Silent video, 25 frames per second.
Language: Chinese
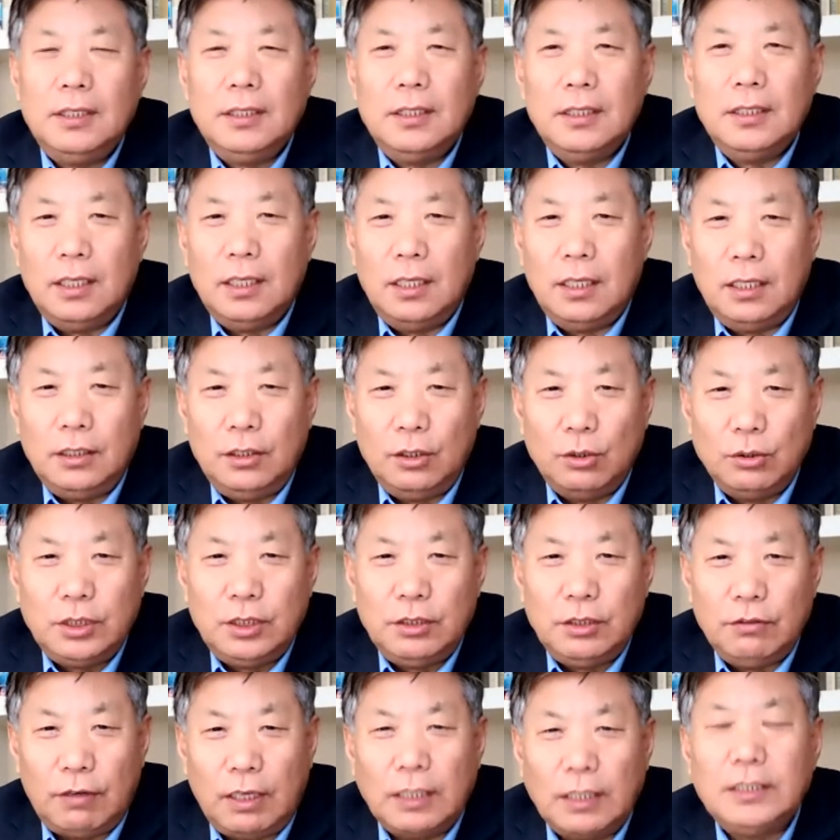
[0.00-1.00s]
呃，尤
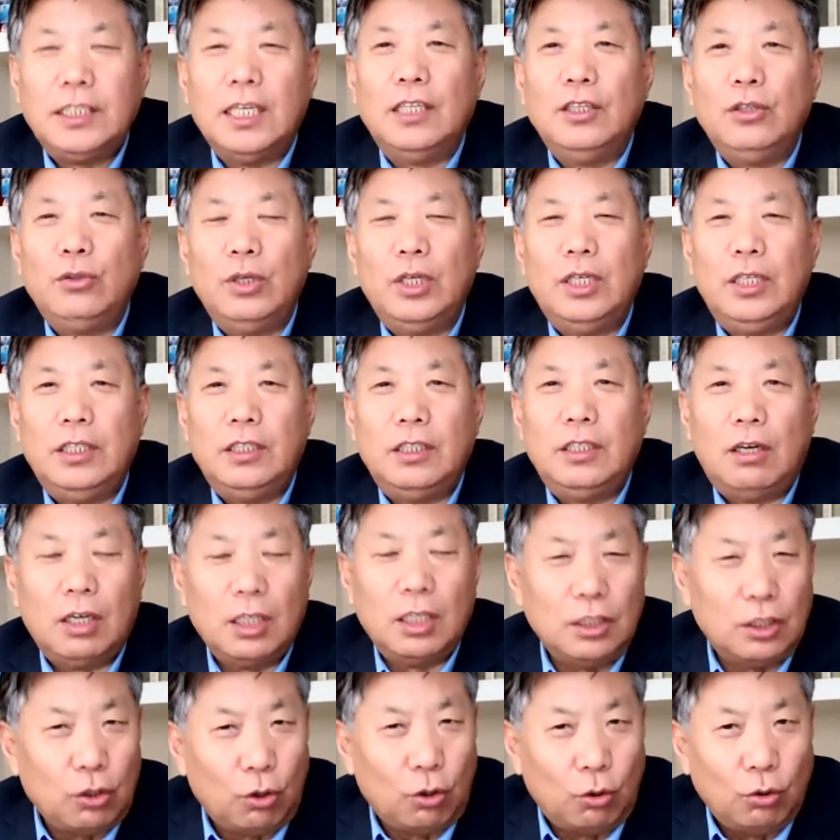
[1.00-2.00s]
其王乾对林昭
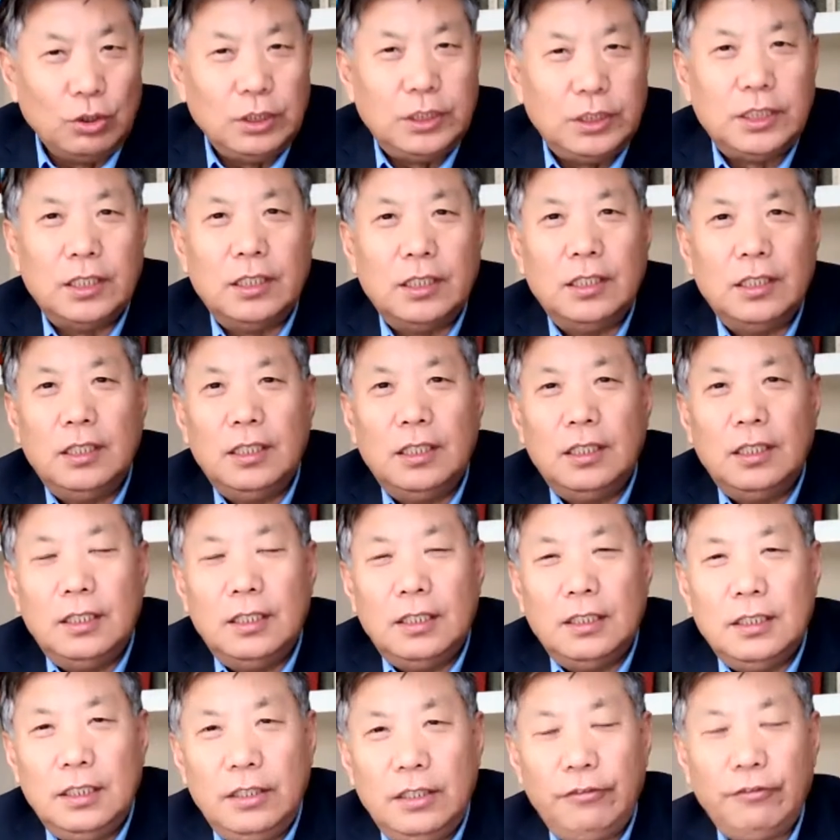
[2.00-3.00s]
很同情，
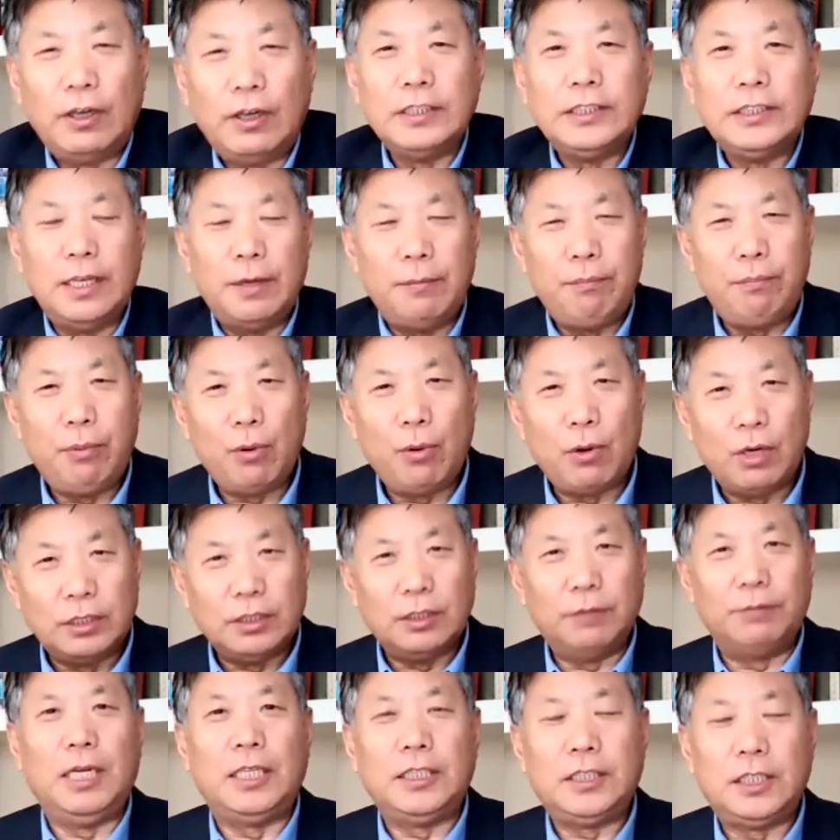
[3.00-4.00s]
因为王乾不管
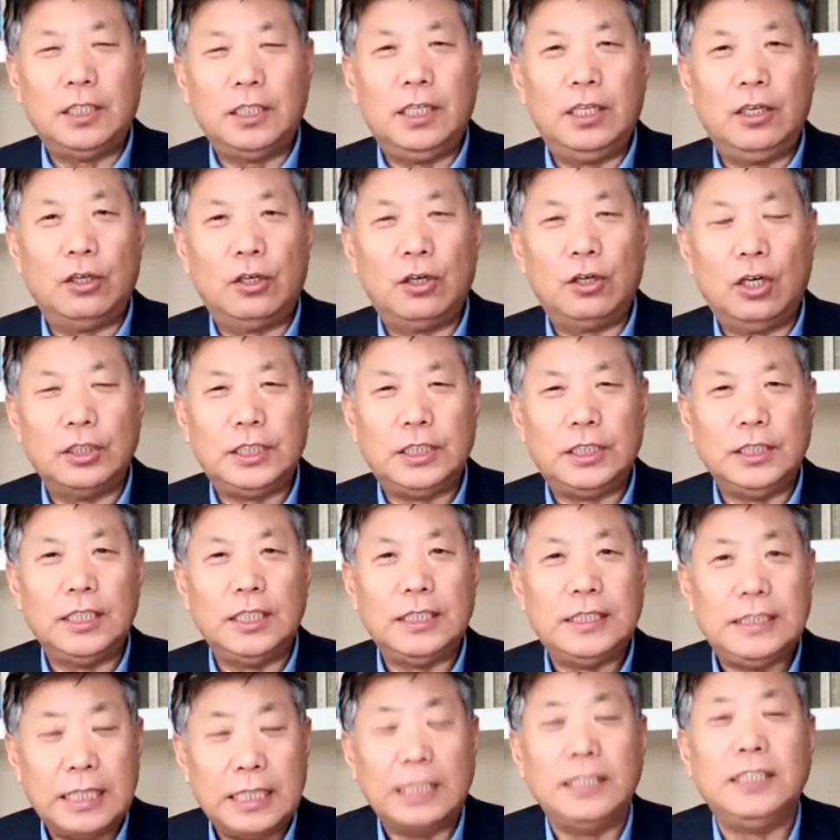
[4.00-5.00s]
怎么样是刘少奇
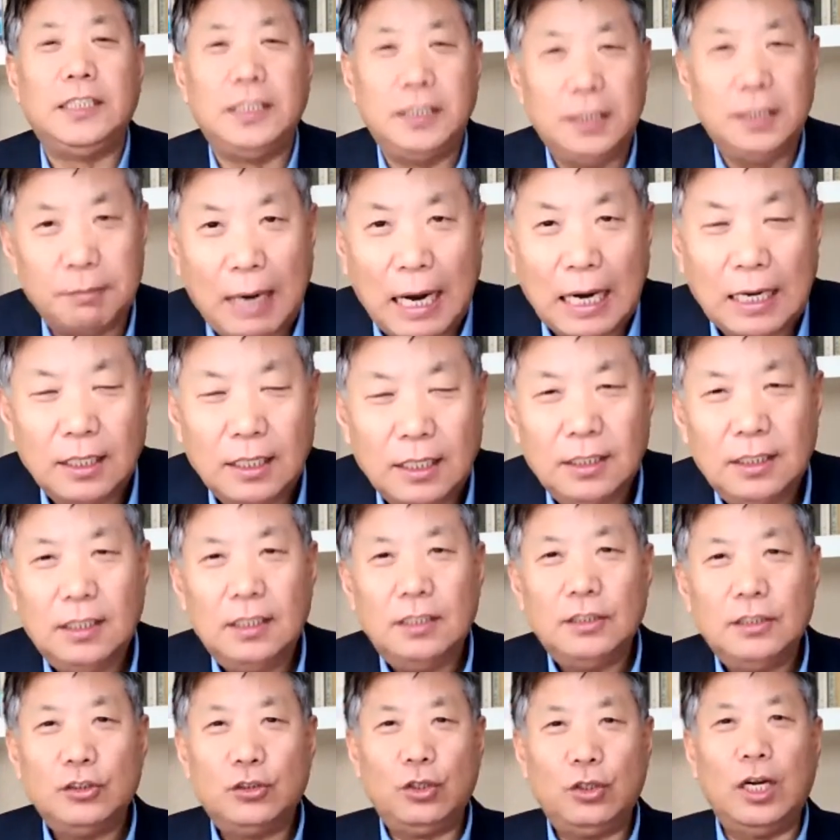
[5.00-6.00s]
的前妻嘛，
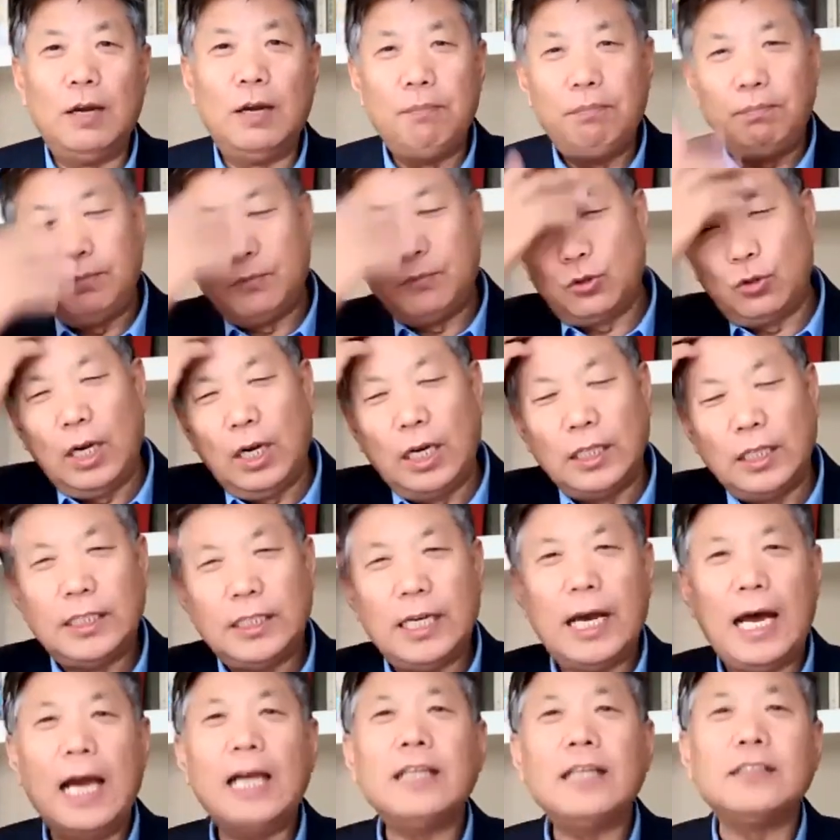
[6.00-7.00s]
虽然虽然是
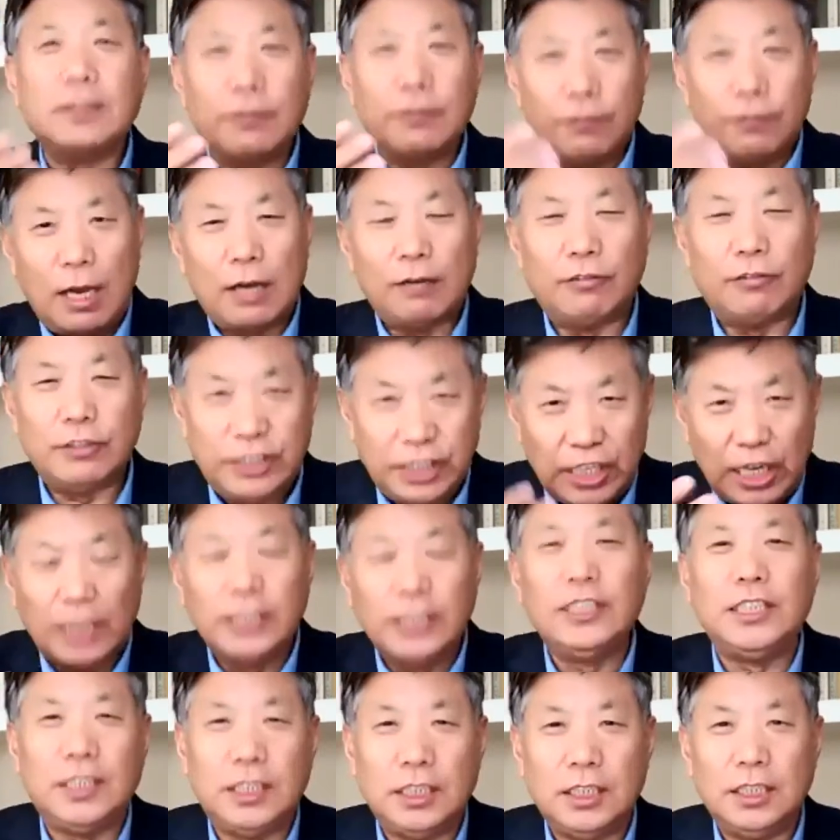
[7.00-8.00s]
ex wife
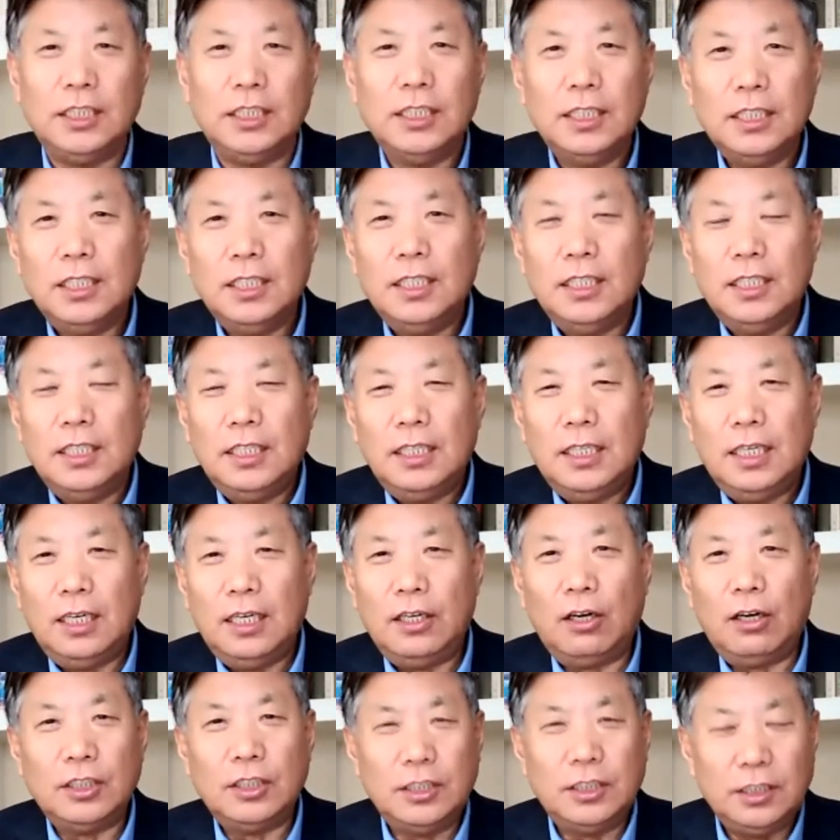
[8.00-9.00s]
前妻，那
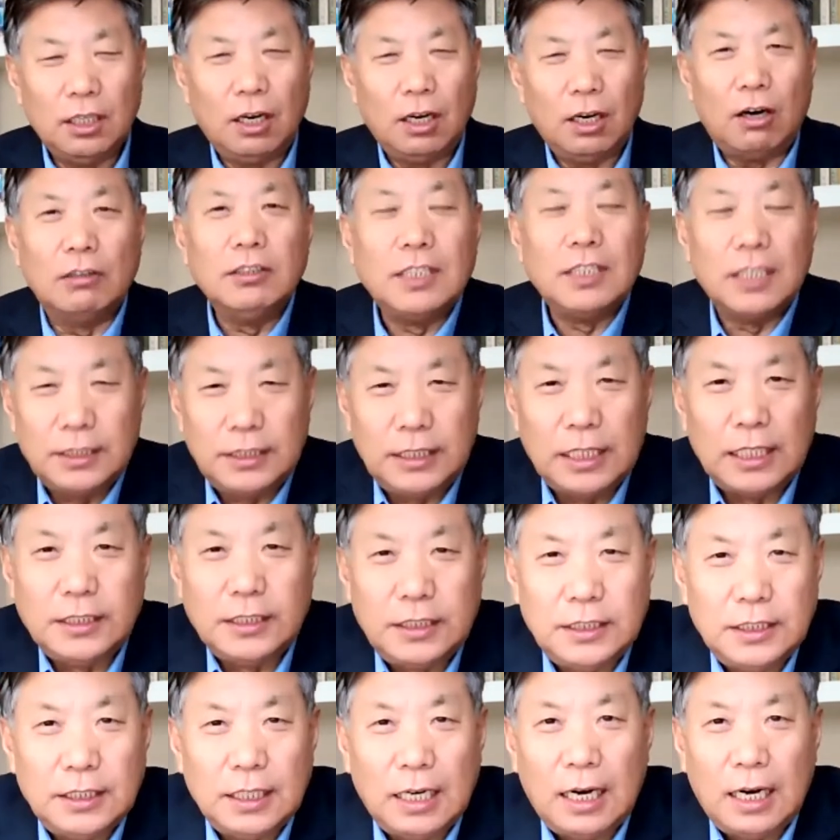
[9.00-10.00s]
刘少奇好几个前
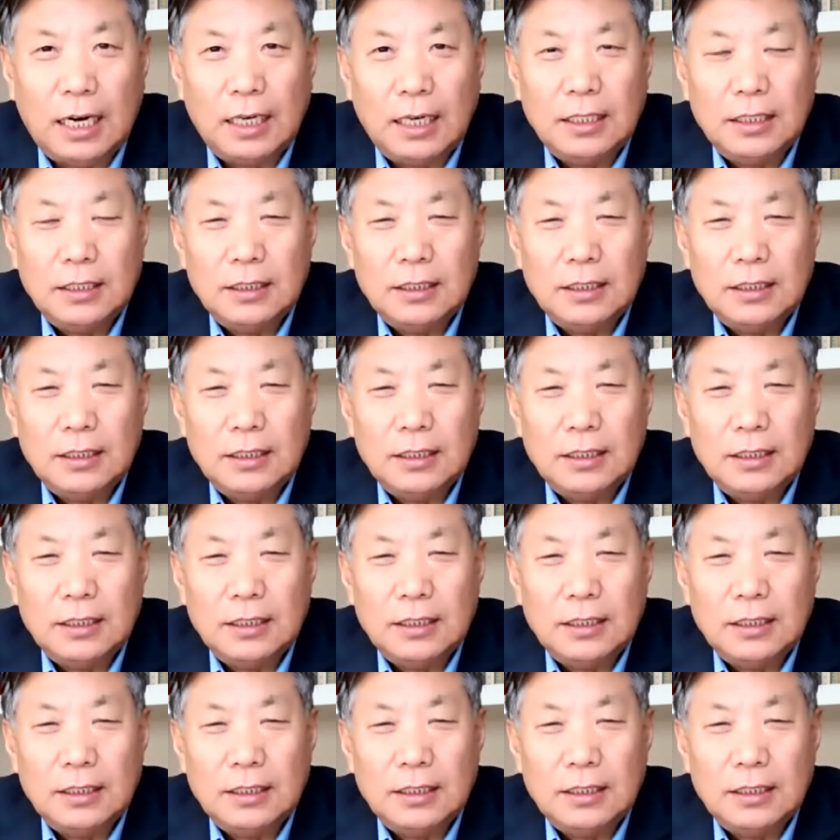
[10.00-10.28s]
妻啊，